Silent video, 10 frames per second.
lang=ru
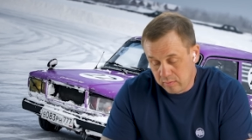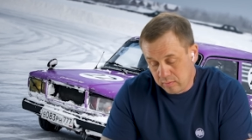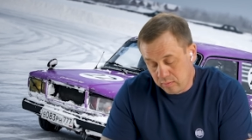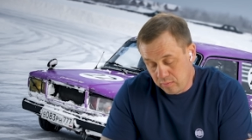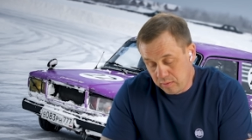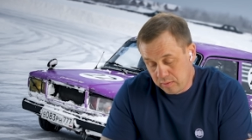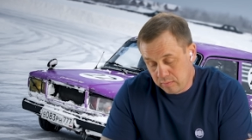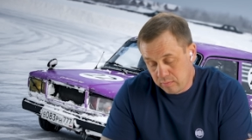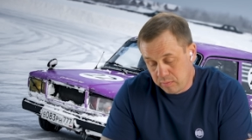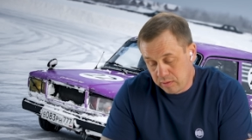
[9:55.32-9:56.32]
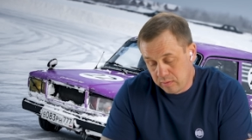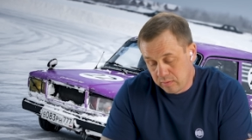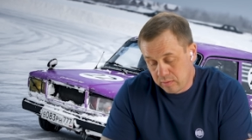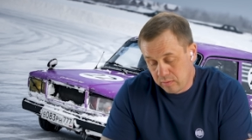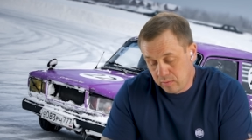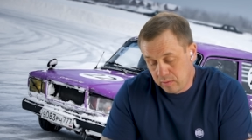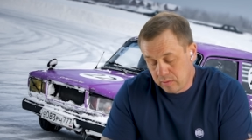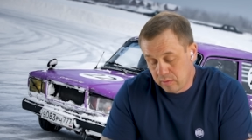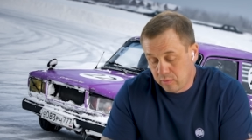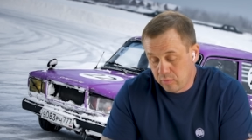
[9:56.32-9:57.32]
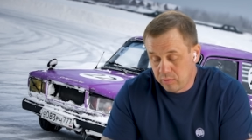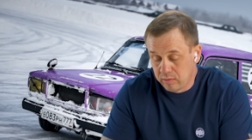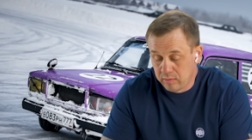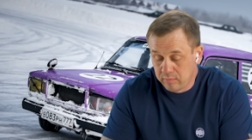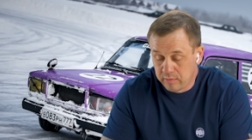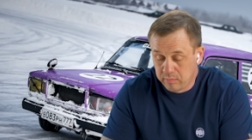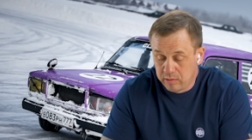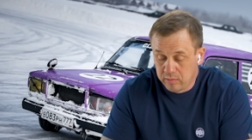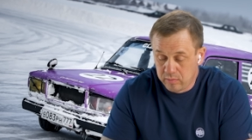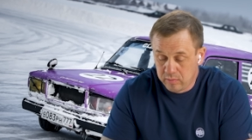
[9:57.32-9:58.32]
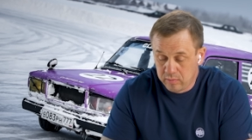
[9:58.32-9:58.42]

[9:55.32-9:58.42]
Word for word: К юристам обратился, юристы документы оформляют.